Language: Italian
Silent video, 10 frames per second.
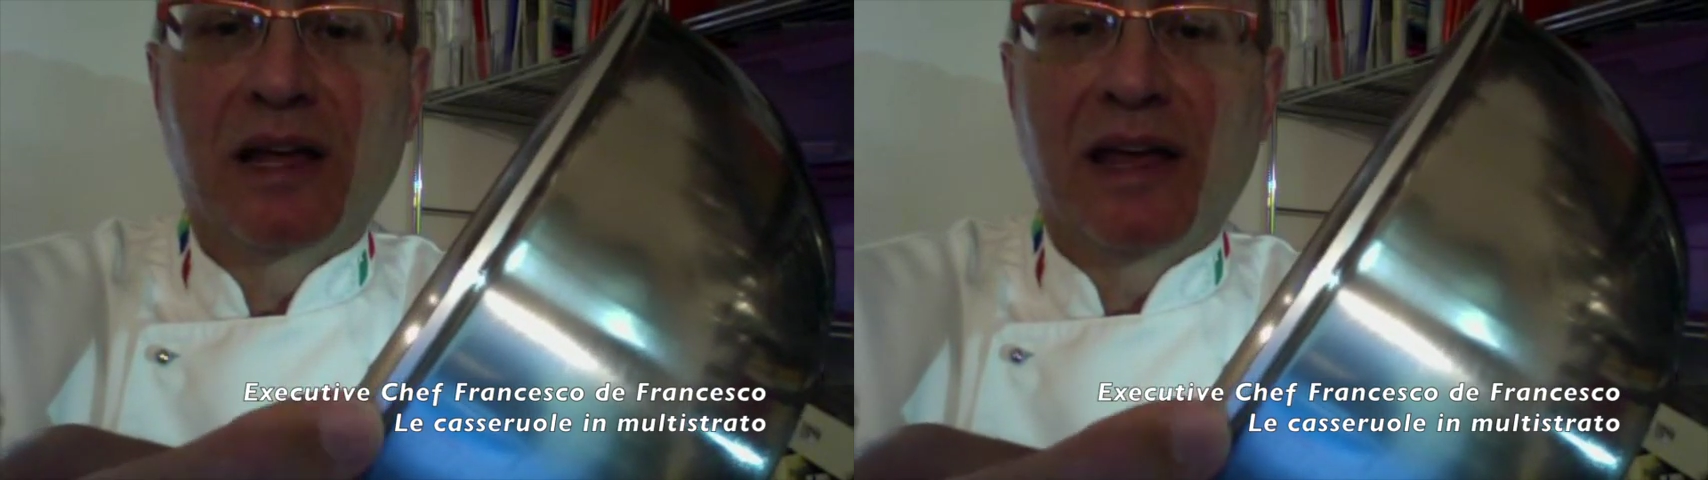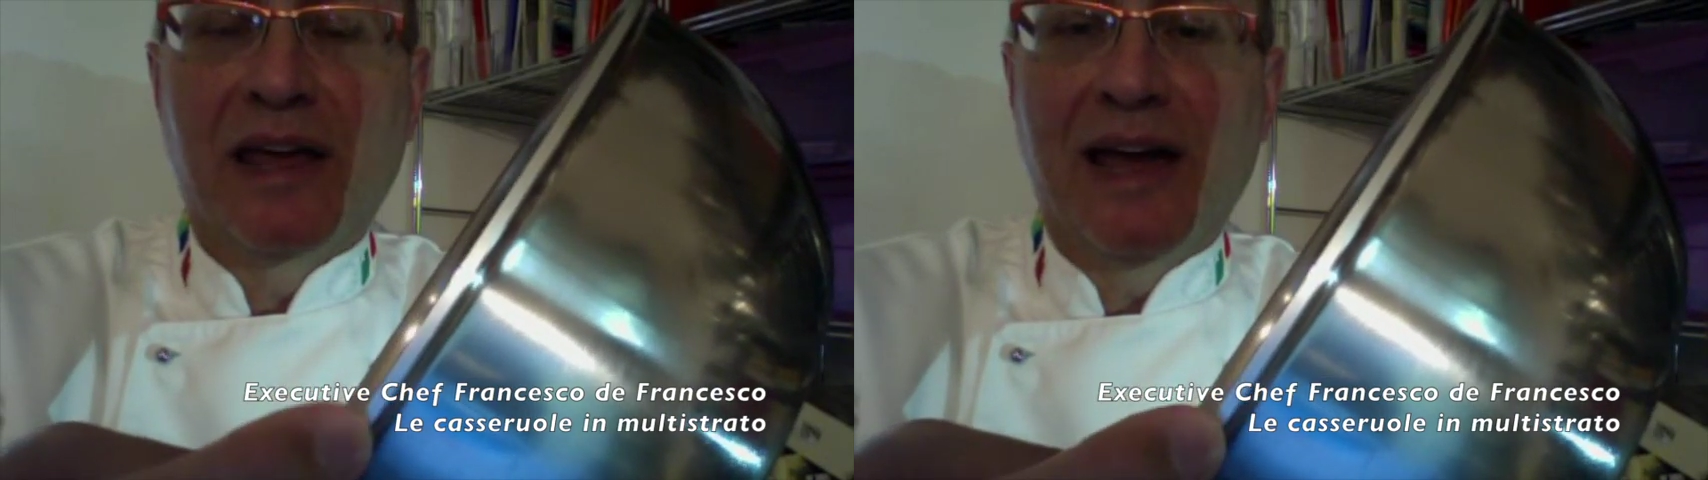
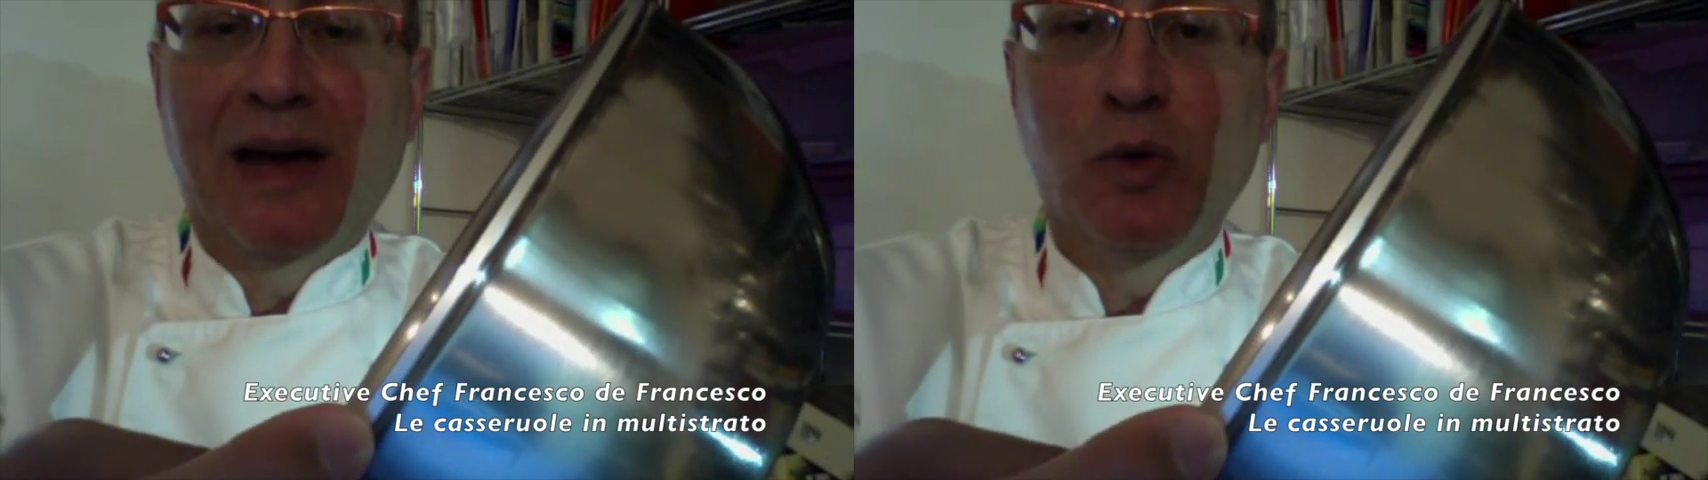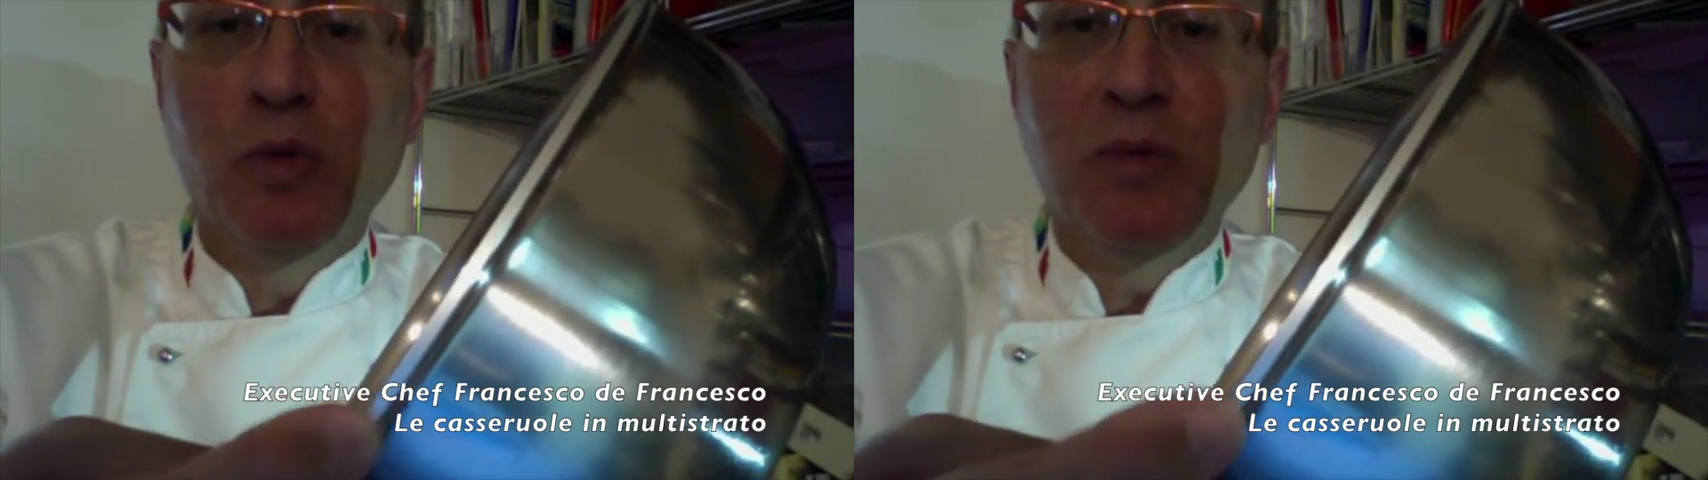che è
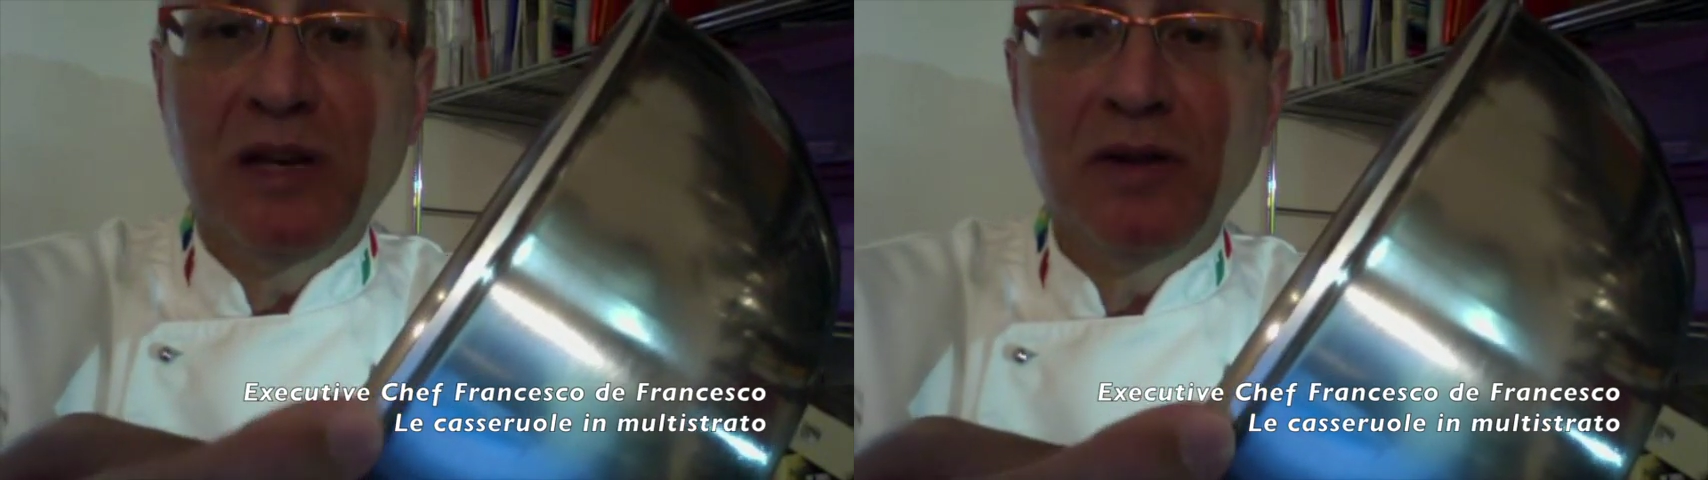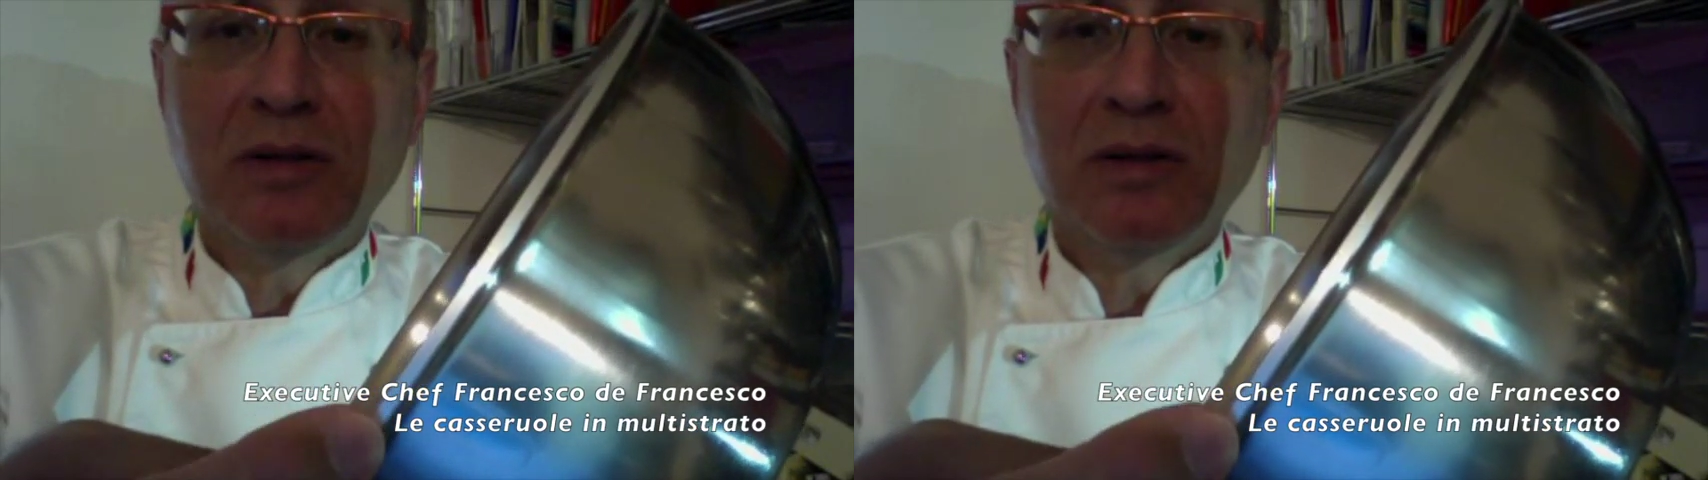
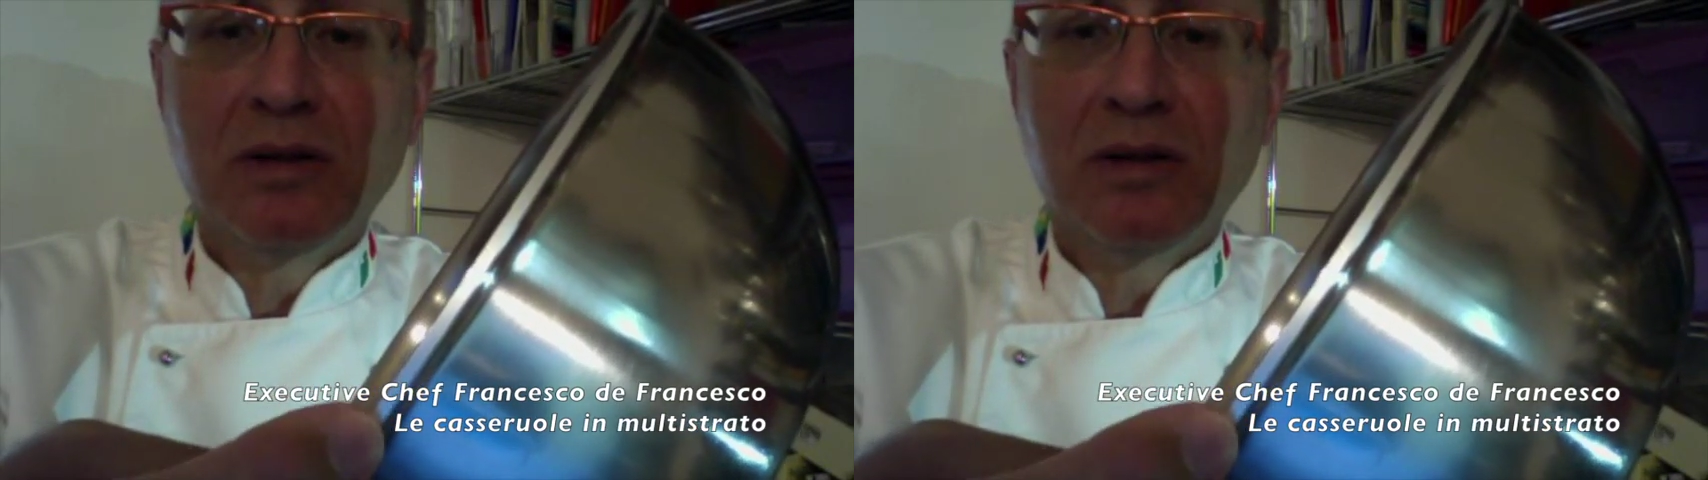alluminio,